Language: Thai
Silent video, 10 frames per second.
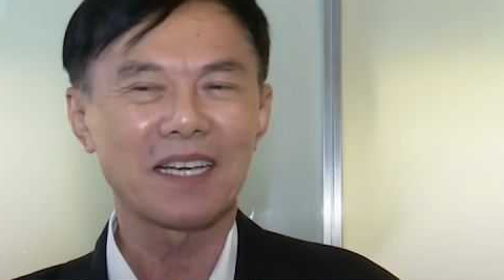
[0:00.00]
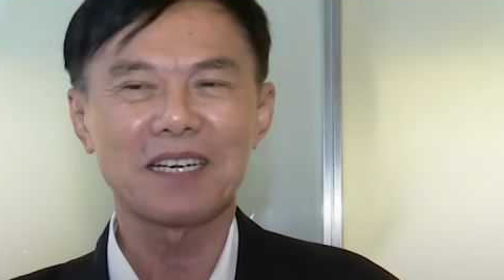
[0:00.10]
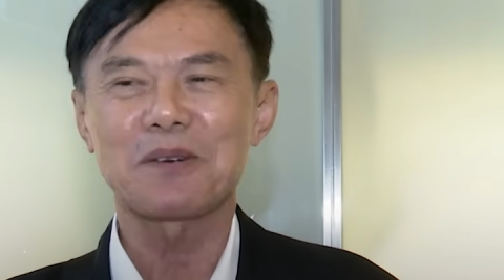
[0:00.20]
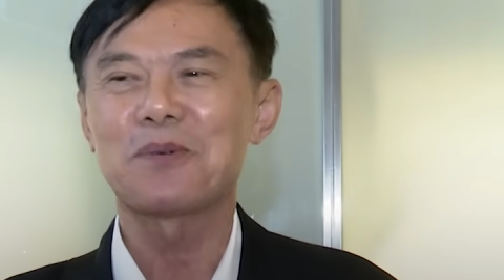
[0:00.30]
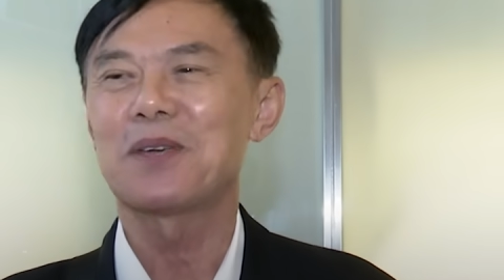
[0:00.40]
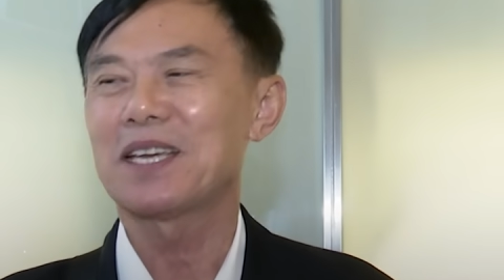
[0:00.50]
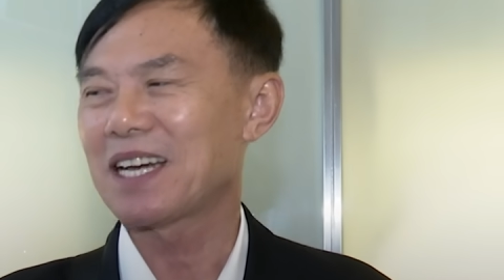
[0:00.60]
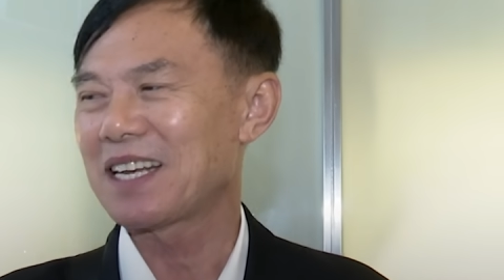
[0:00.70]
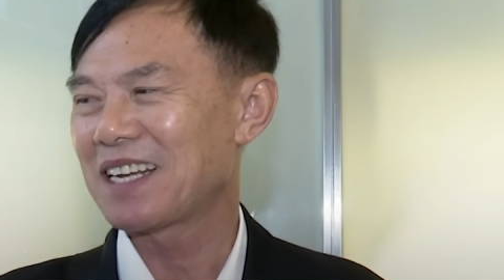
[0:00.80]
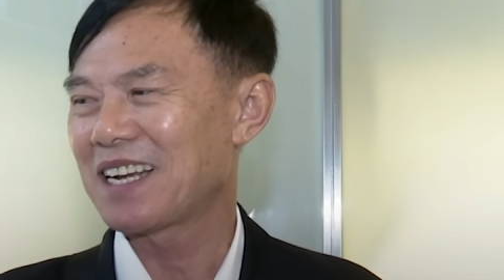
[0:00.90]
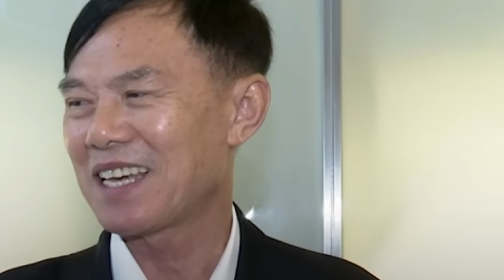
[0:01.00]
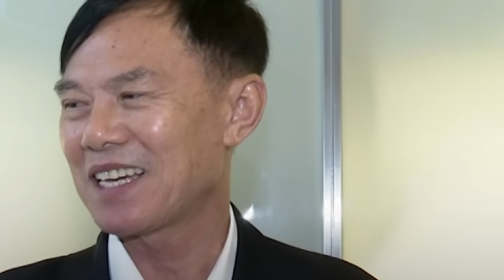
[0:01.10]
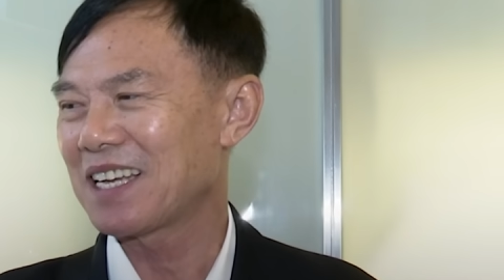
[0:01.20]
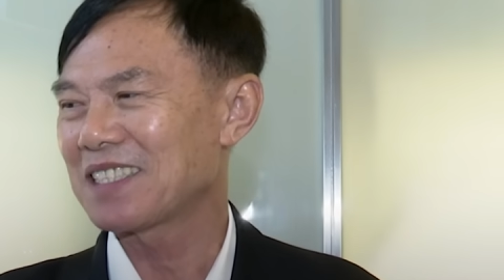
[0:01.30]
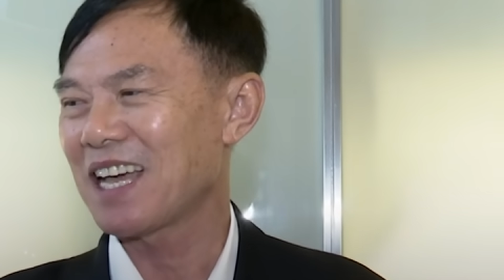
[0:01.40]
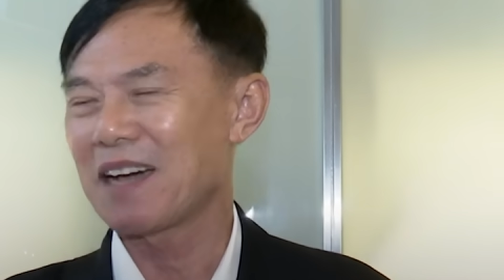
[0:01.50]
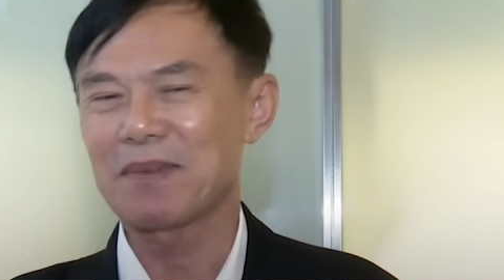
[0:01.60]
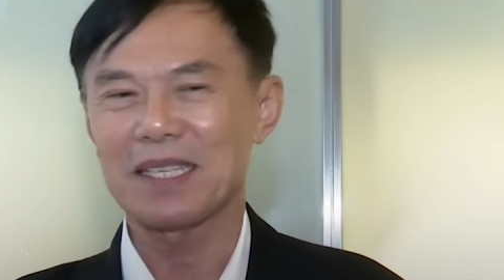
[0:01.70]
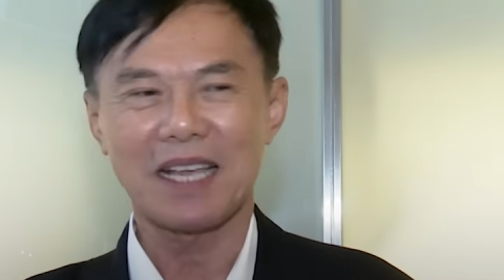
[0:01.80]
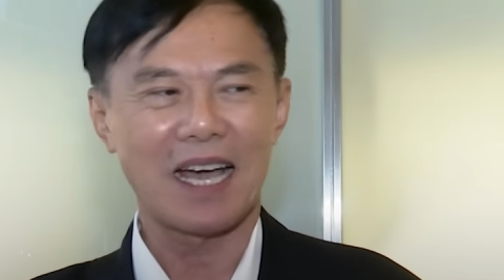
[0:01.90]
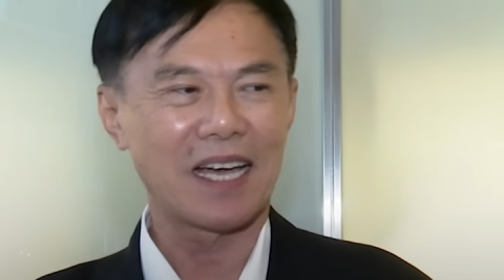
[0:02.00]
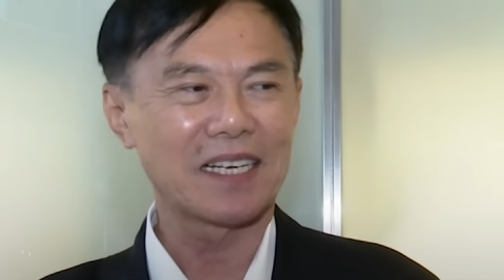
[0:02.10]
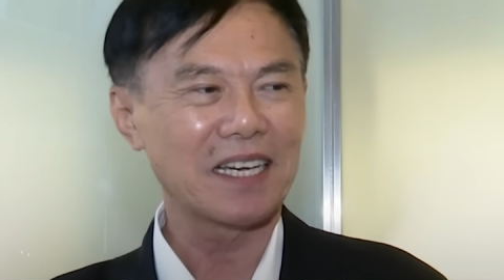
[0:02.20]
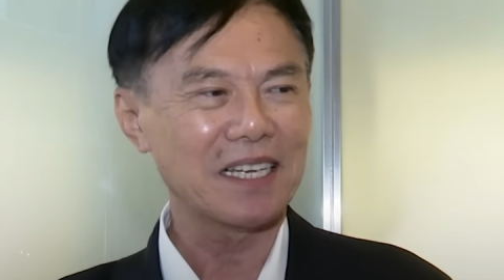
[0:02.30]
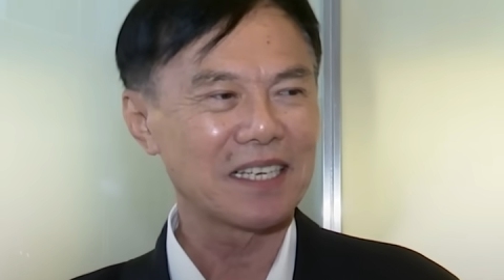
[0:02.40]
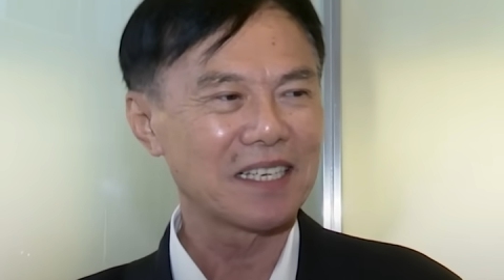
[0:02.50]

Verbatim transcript: ก็คุยกันอะไรกันตามภาษานะ